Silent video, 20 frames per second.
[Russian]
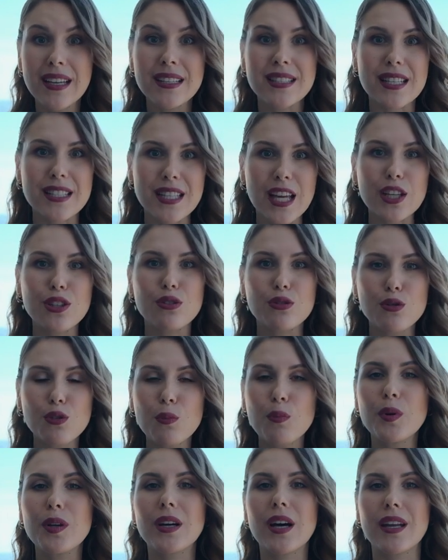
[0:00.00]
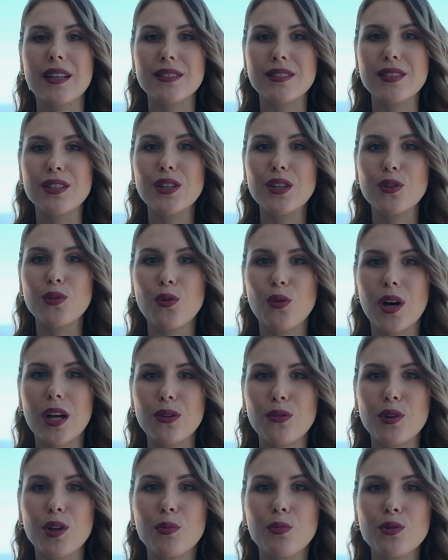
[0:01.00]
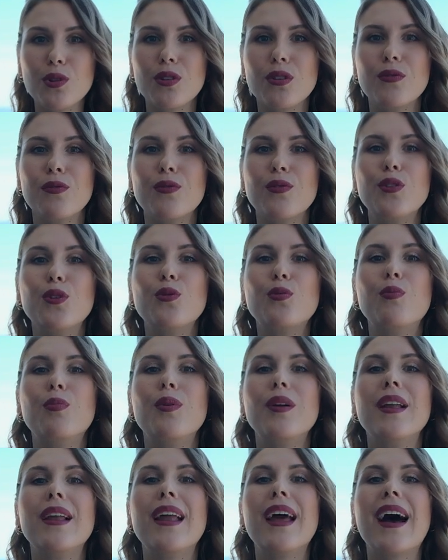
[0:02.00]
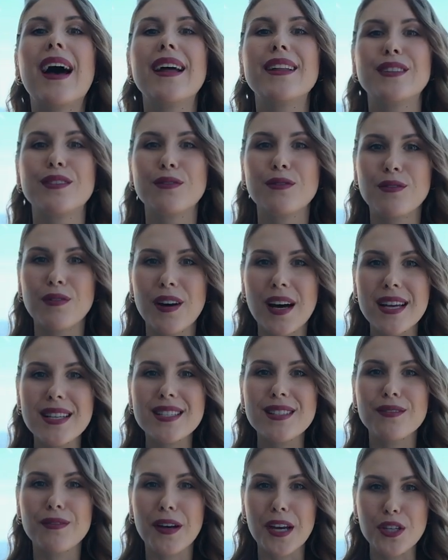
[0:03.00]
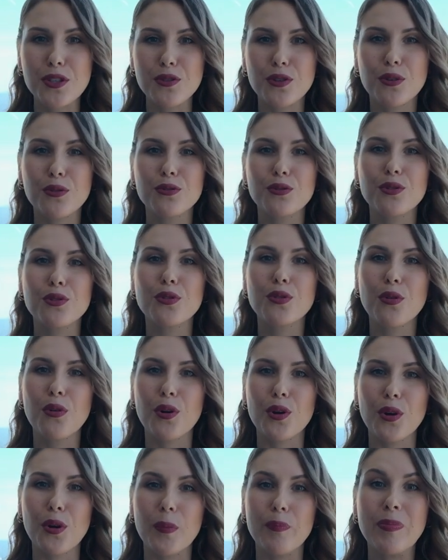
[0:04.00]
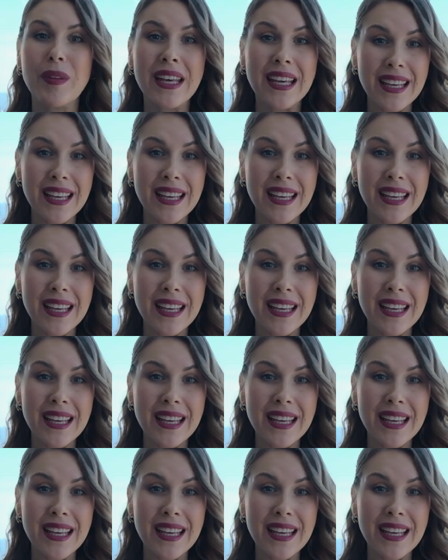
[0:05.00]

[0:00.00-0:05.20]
Создайте супер картинку, которая будет влюблять в вас вашу аудиторию.